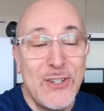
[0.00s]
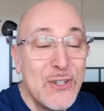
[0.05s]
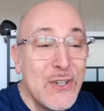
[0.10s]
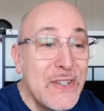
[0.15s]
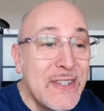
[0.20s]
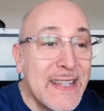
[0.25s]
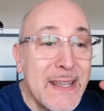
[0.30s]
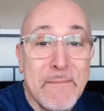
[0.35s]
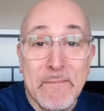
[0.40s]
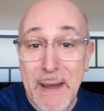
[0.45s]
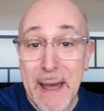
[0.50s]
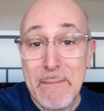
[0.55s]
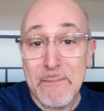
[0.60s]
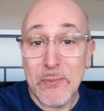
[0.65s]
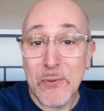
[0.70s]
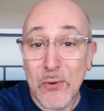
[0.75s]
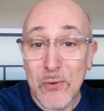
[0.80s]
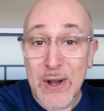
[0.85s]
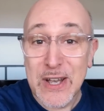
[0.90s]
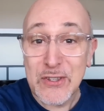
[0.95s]
je sais pas
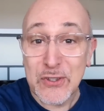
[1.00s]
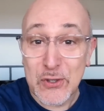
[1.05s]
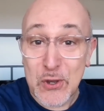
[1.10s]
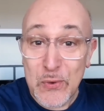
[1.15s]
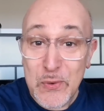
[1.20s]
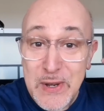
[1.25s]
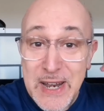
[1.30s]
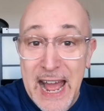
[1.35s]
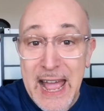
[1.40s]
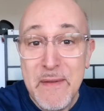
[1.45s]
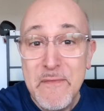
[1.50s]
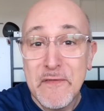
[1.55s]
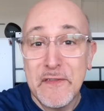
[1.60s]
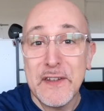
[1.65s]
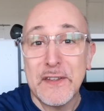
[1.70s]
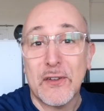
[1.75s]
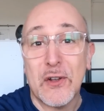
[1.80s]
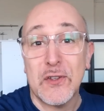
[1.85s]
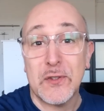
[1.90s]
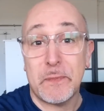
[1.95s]
pourquoi celui-là, il me
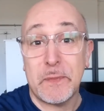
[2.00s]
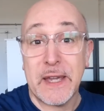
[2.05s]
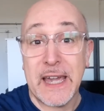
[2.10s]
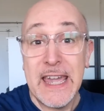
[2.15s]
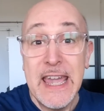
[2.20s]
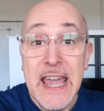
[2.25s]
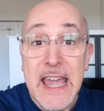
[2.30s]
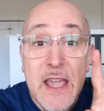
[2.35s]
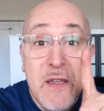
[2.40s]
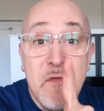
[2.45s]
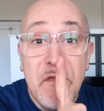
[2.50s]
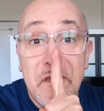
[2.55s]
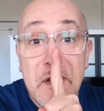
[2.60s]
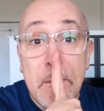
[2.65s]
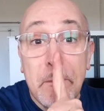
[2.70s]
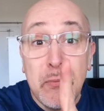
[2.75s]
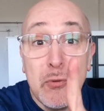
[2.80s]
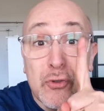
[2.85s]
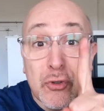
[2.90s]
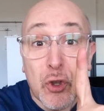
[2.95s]
fait transpirer. Il me
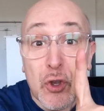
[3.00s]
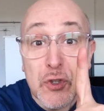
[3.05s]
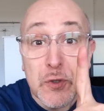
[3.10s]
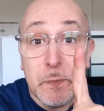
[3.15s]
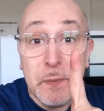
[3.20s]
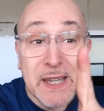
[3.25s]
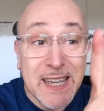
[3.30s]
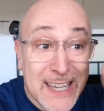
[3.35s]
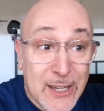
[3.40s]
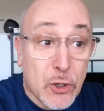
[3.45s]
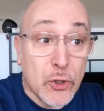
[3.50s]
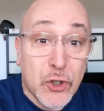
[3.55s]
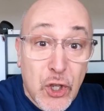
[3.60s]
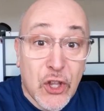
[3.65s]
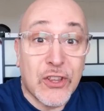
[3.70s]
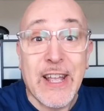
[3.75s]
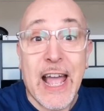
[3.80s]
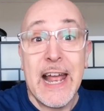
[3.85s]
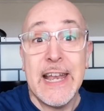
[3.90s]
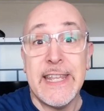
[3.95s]
fait plus transpirer que
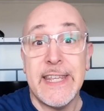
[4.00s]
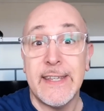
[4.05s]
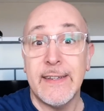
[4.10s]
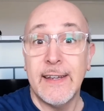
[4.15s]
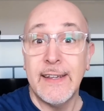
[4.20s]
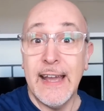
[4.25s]
Dirt Rally.